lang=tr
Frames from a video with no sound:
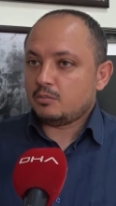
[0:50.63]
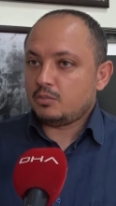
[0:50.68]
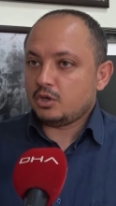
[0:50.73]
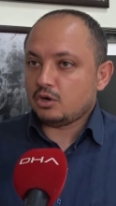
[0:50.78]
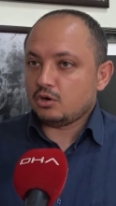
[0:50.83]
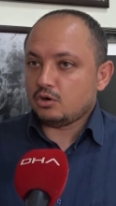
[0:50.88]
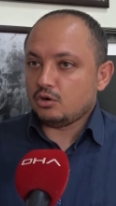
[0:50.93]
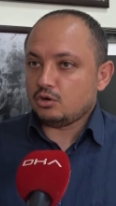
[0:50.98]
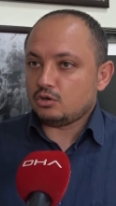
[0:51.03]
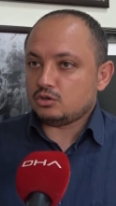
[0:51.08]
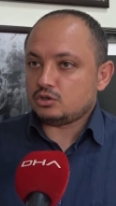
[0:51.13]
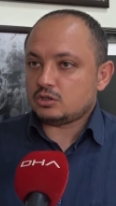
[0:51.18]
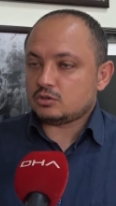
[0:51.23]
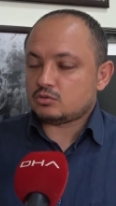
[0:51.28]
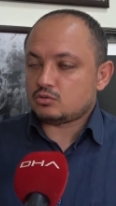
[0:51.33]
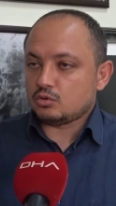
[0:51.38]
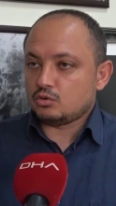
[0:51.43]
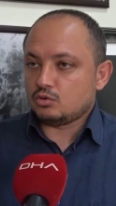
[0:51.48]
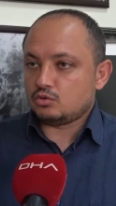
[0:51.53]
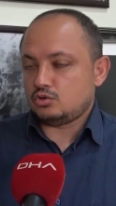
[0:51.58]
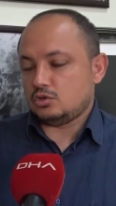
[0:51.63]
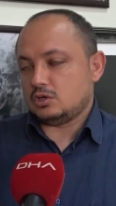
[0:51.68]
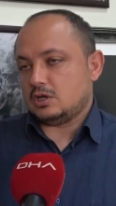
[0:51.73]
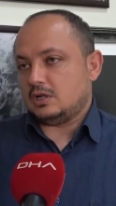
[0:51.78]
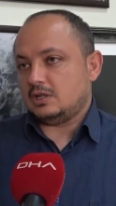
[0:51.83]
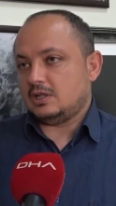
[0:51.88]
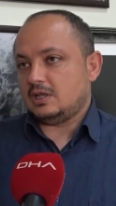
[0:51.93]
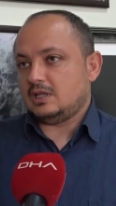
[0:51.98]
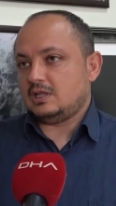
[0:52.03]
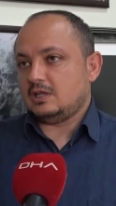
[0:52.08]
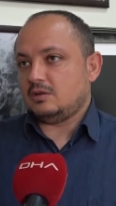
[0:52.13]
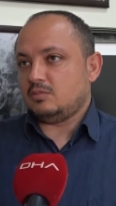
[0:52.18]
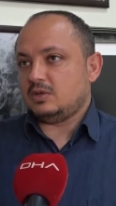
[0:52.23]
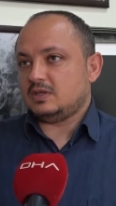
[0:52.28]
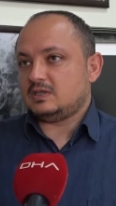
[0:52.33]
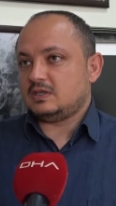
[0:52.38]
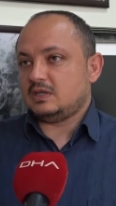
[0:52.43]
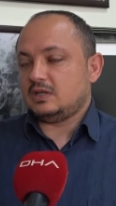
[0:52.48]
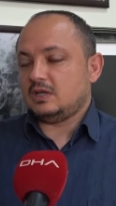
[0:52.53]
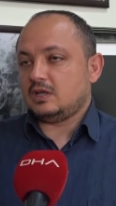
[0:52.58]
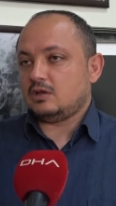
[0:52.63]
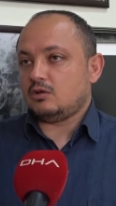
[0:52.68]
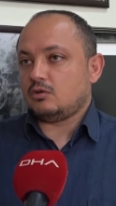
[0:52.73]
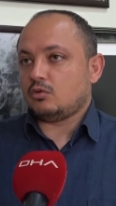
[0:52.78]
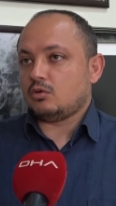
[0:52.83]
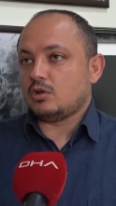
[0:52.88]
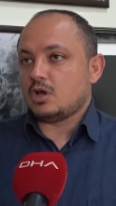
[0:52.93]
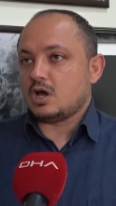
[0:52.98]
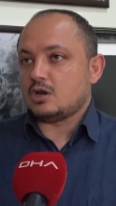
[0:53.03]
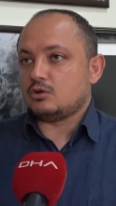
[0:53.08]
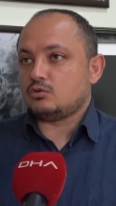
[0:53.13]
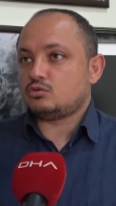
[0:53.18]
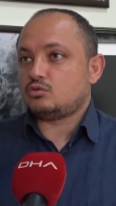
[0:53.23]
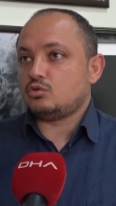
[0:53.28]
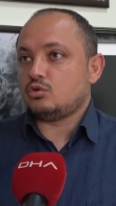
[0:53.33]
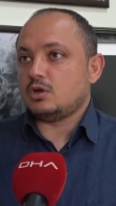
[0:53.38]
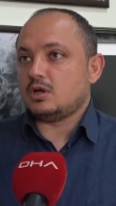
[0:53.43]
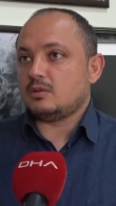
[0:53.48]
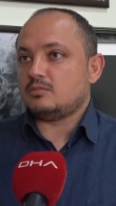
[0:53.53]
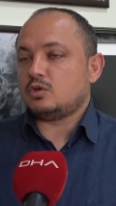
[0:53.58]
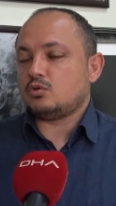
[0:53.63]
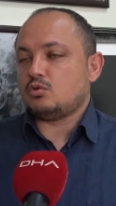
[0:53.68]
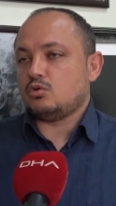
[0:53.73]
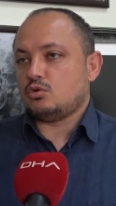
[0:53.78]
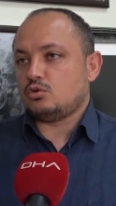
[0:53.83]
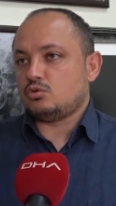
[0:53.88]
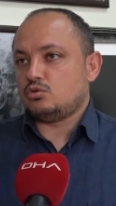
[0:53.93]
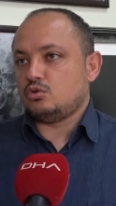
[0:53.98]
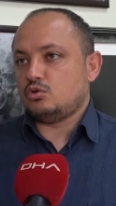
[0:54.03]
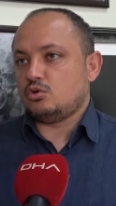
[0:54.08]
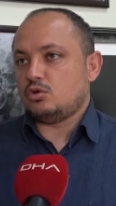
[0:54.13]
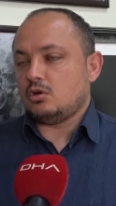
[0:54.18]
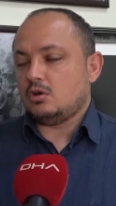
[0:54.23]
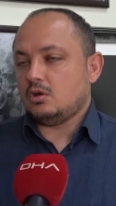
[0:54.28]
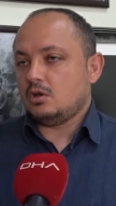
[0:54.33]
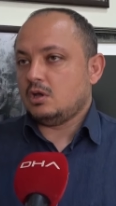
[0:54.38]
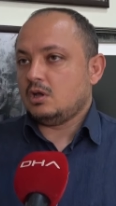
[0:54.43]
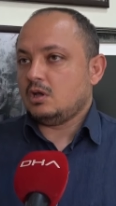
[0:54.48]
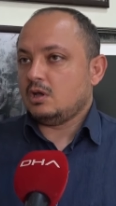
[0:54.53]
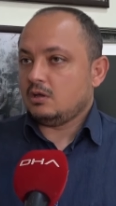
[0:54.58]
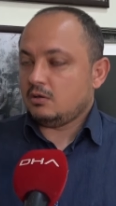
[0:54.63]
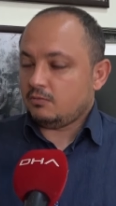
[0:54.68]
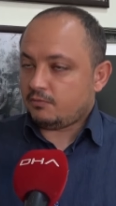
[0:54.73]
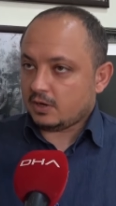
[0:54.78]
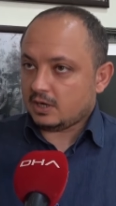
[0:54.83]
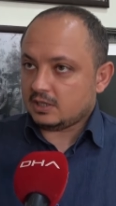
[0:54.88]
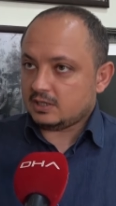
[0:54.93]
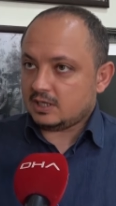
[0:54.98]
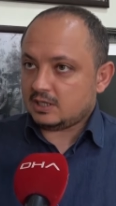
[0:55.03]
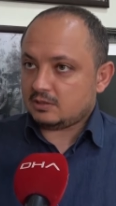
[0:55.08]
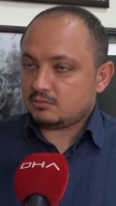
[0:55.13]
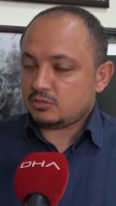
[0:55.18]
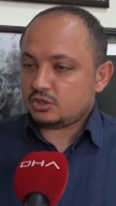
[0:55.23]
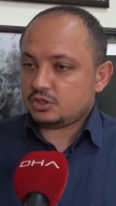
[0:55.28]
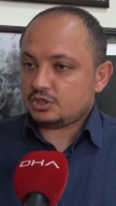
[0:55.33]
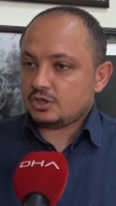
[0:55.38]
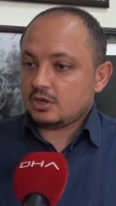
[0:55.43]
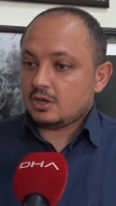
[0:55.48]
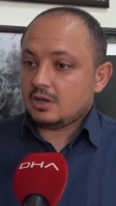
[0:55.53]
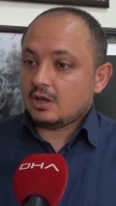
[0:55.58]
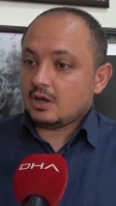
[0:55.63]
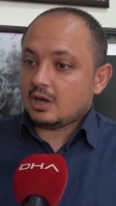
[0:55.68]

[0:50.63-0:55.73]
bir an önce sonucun elde edilmesini olağanüstü önemde gördüğünü ifade etmiş.